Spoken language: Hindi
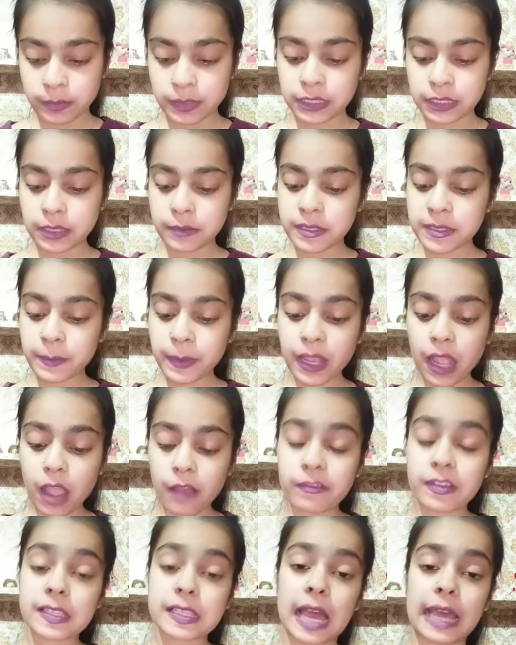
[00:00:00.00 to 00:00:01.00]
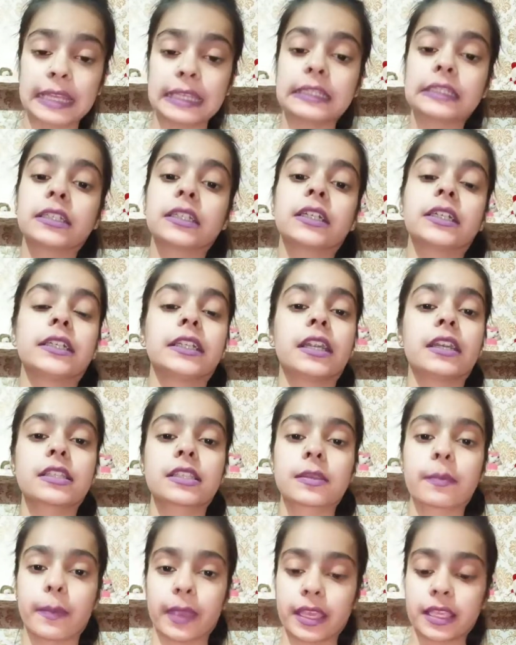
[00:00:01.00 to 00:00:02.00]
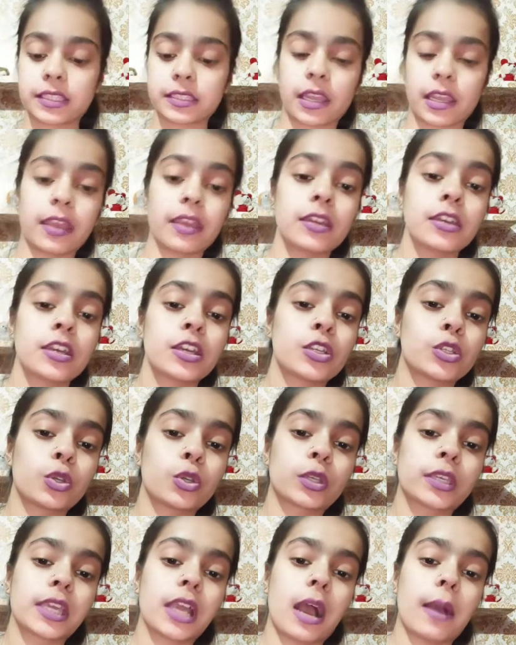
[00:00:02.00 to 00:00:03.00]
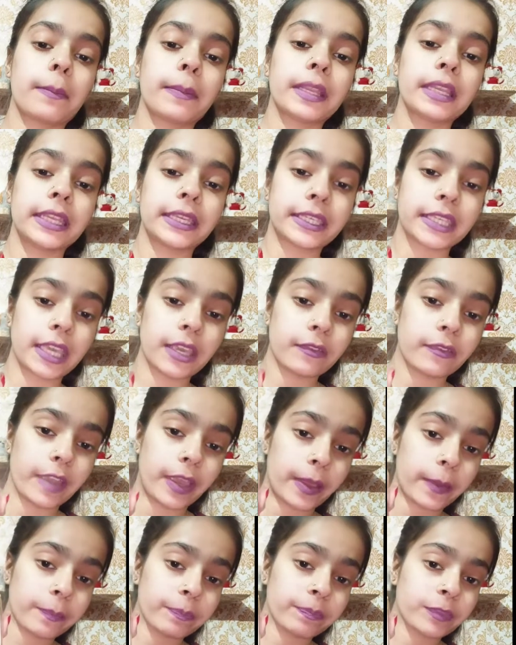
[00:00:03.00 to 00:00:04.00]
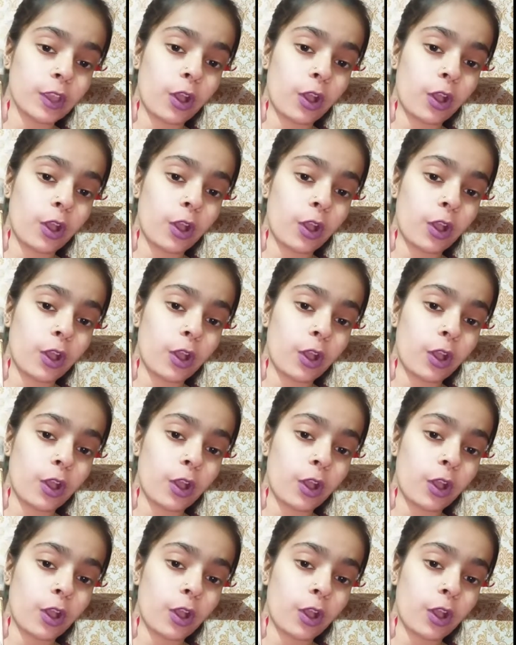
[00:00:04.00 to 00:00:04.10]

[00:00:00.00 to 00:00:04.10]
मतलब इसमें काफ़ी सारे इंग्रेडिएंट्स मिक्स्ड हैं जो कि यहाँ पे लिखे हुए हैं